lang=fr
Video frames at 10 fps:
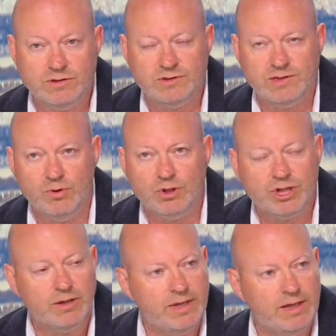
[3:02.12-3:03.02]
C'est
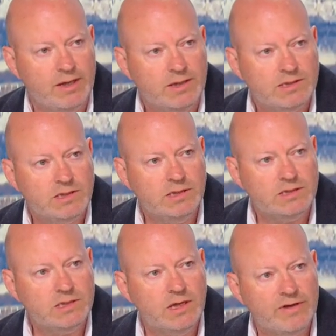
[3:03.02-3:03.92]
machin, hein, mais s'il
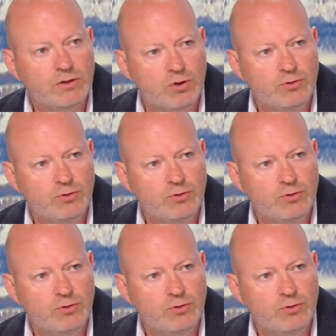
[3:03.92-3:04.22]
y avait que